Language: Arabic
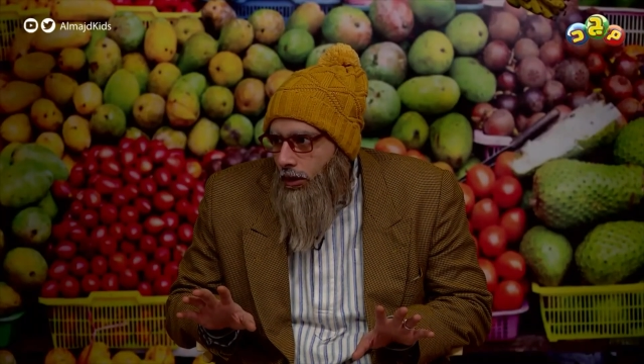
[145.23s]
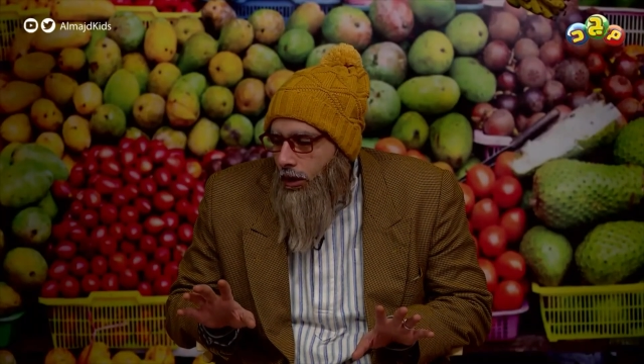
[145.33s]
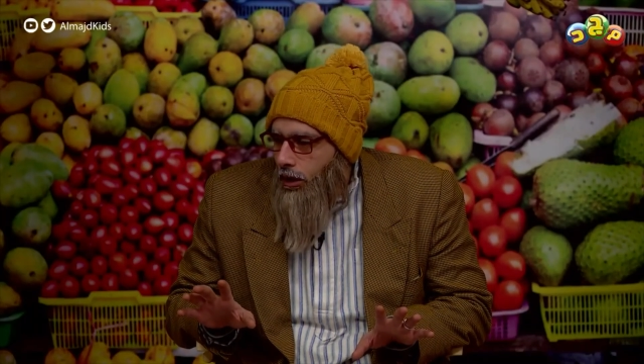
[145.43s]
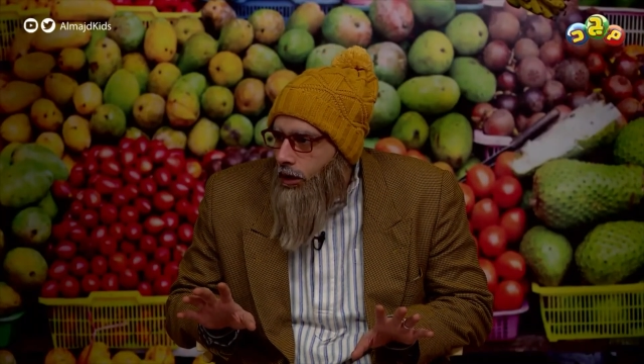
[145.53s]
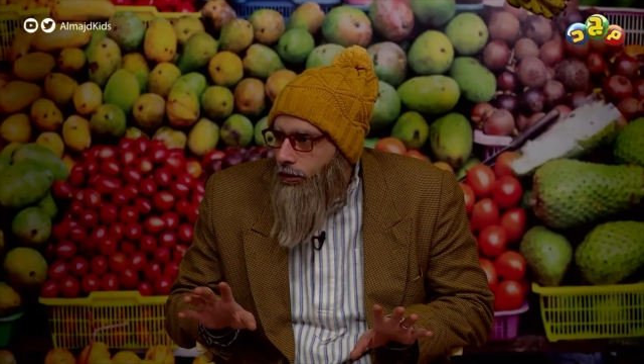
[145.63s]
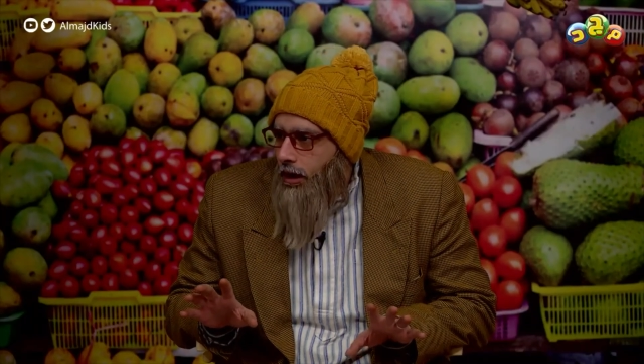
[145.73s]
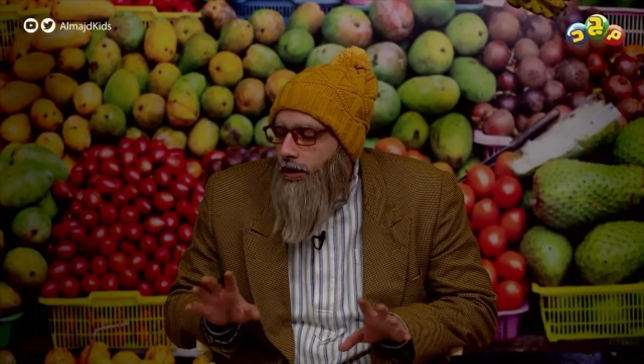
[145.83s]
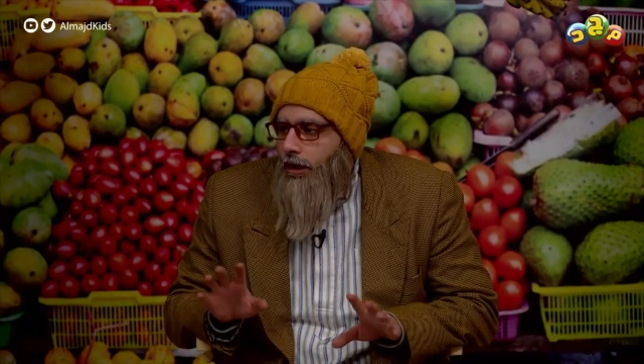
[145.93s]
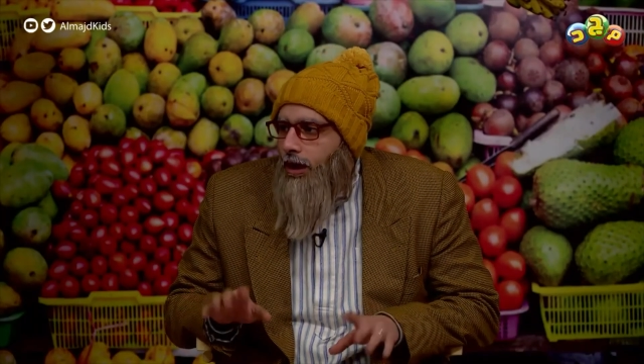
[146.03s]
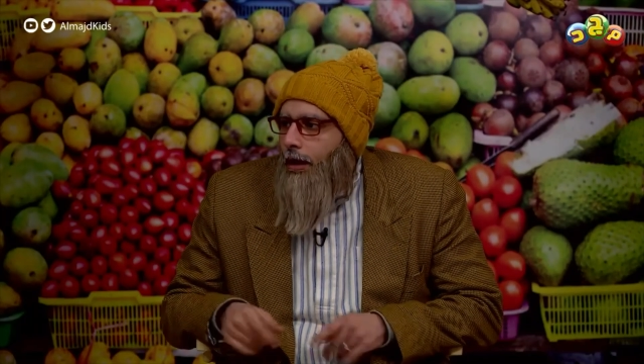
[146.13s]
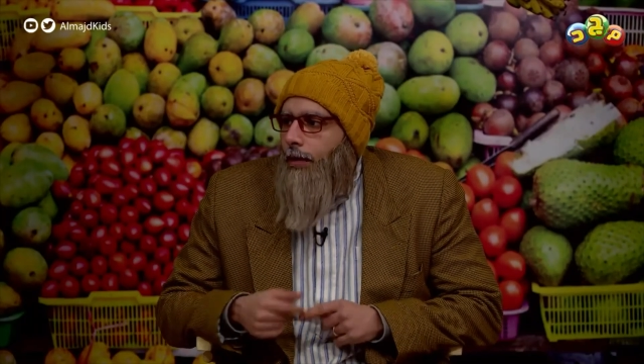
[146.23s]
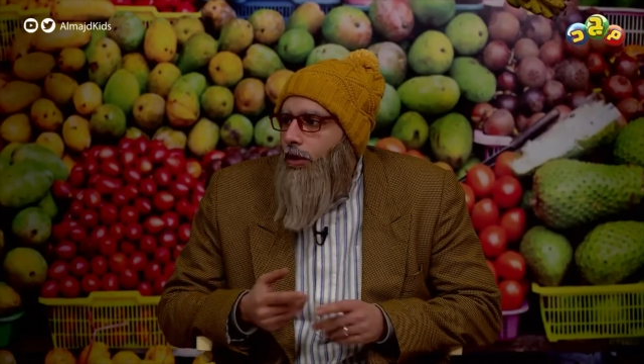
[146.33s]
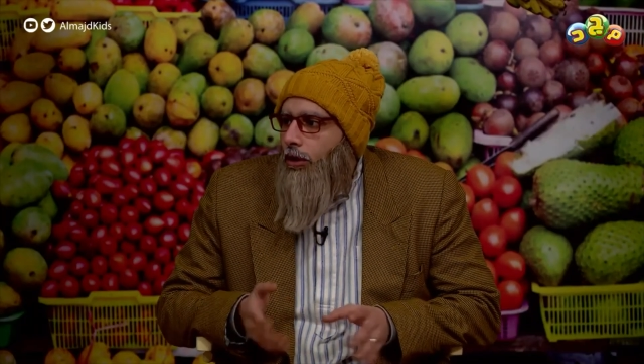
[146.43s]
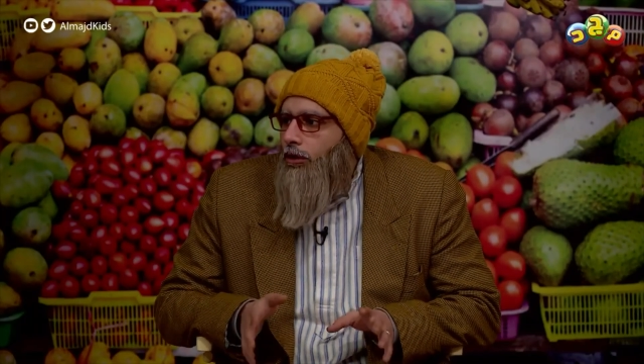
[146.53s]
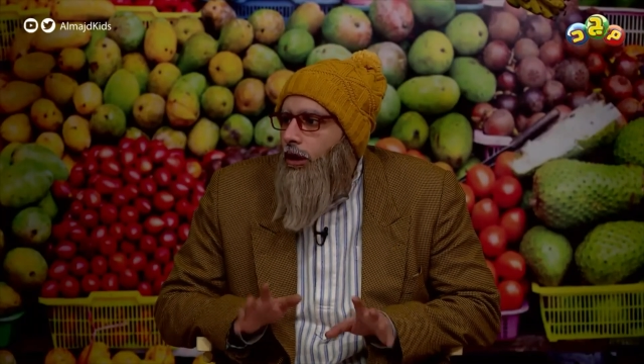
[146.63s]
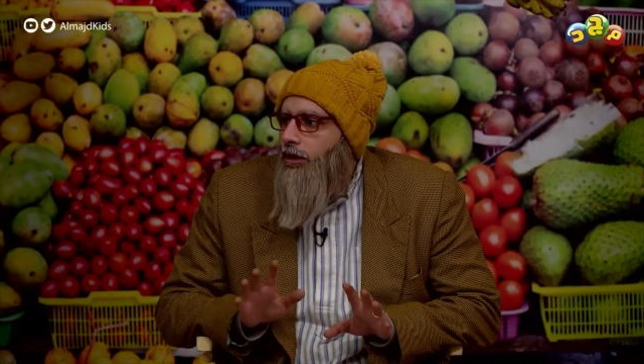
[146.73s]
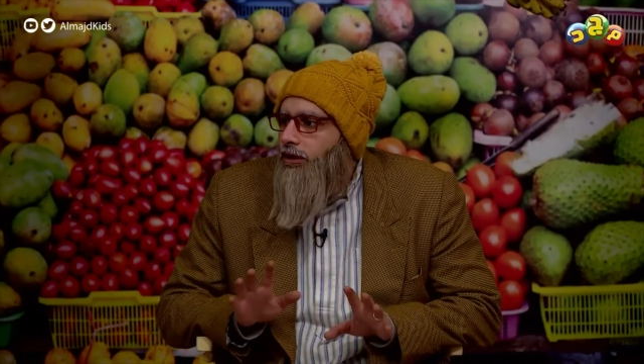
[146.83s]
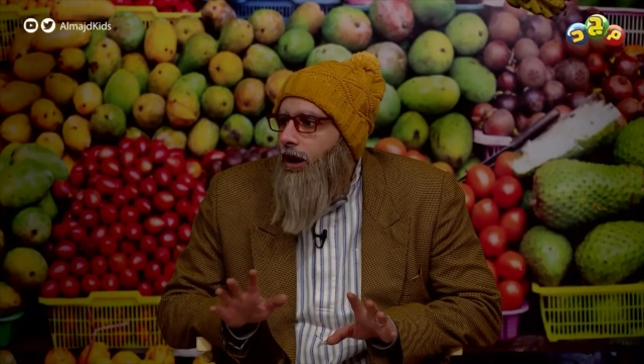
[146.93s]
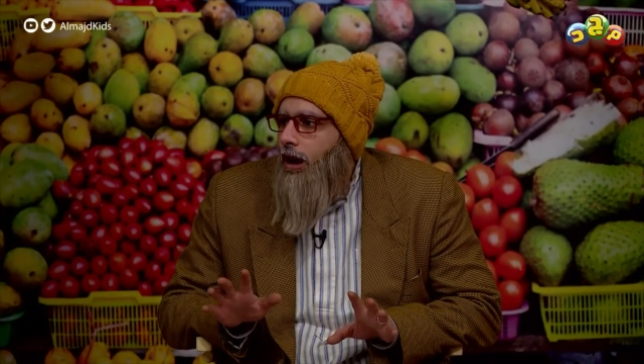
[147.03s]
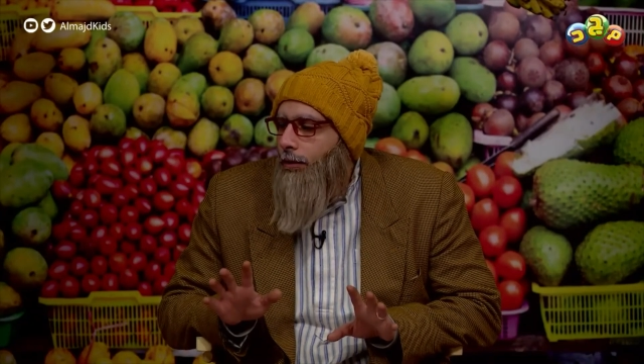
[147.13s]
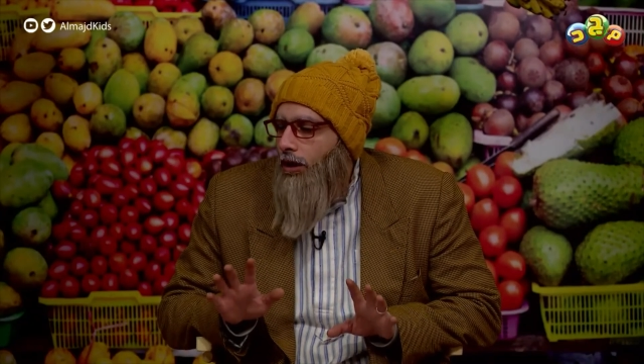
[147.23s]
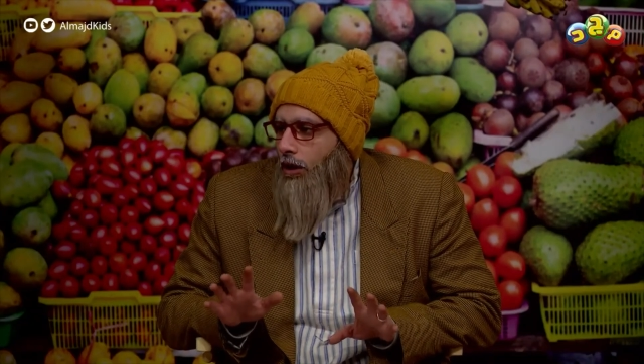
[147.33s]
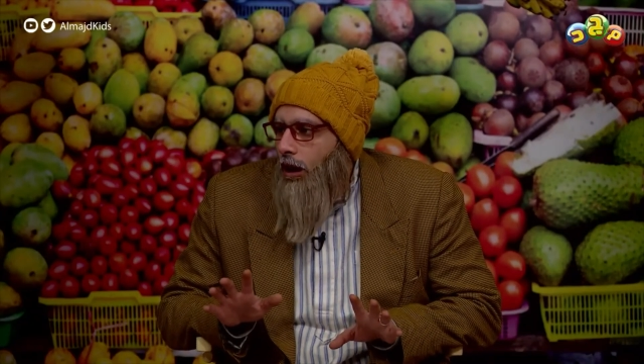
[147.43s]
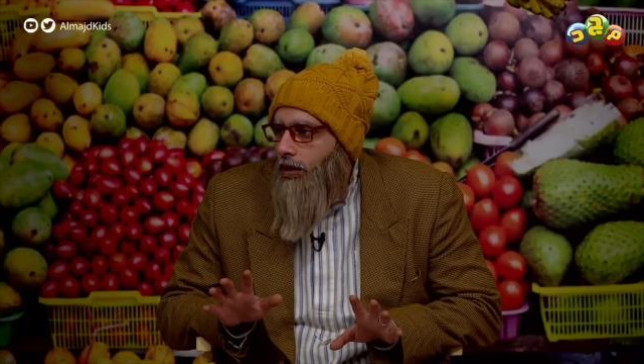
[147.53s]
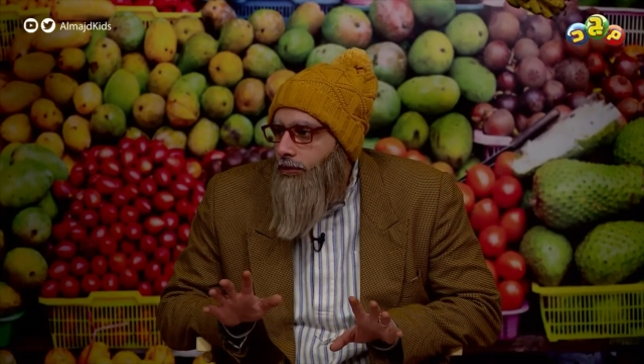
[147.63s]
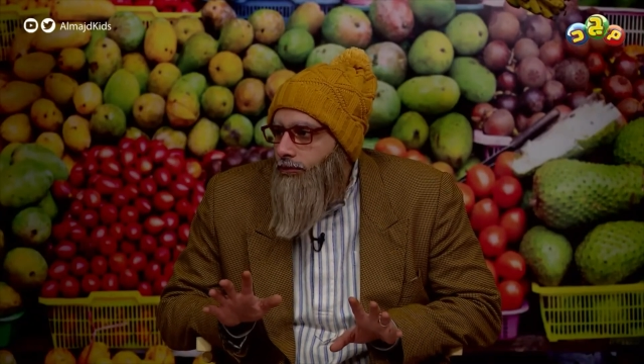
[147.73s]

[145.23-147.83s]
خلاص بعد كده بقى بناخدها نزرعها بالعقل